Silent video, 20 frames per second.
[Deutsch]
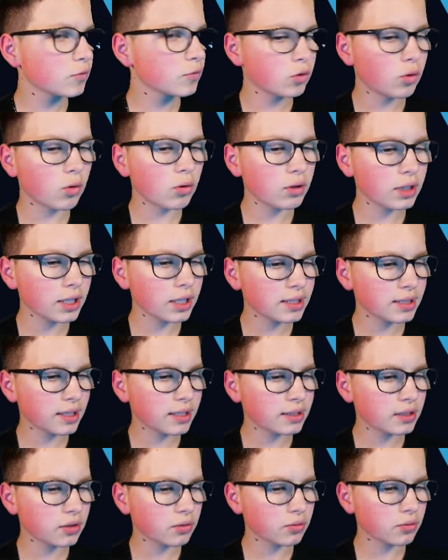Und jetzt heißt
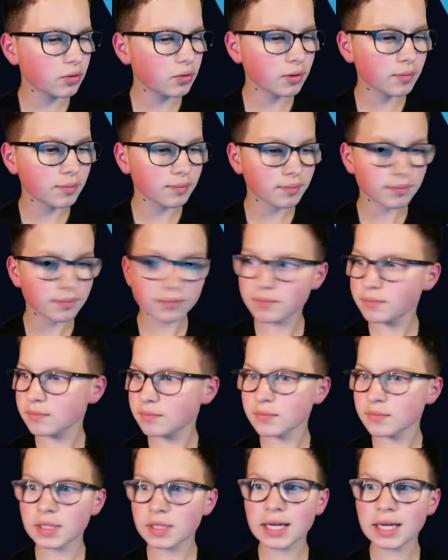es nur noch
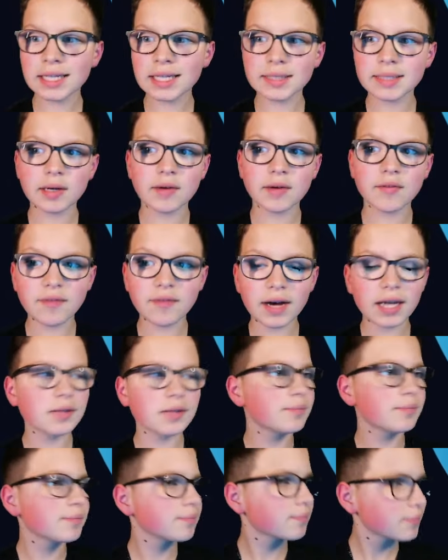ganz einfach warten,
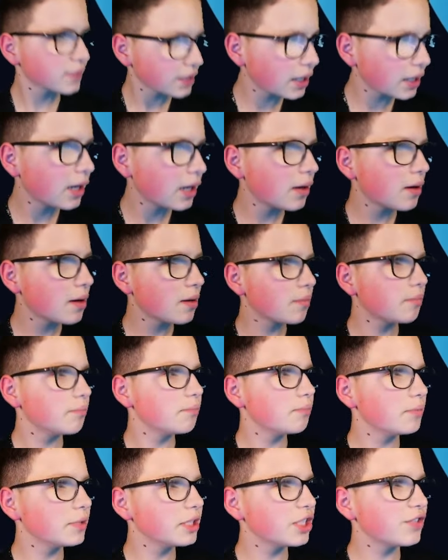
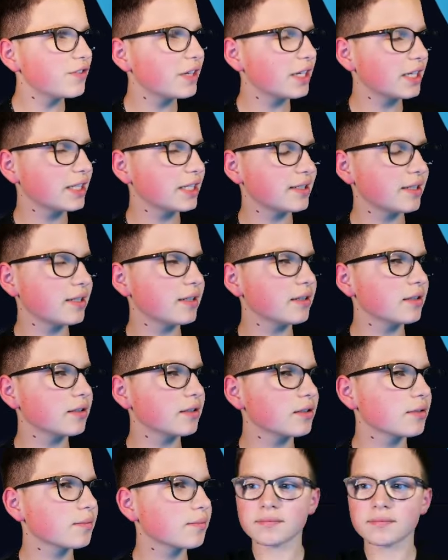bis es fertig installiert ist.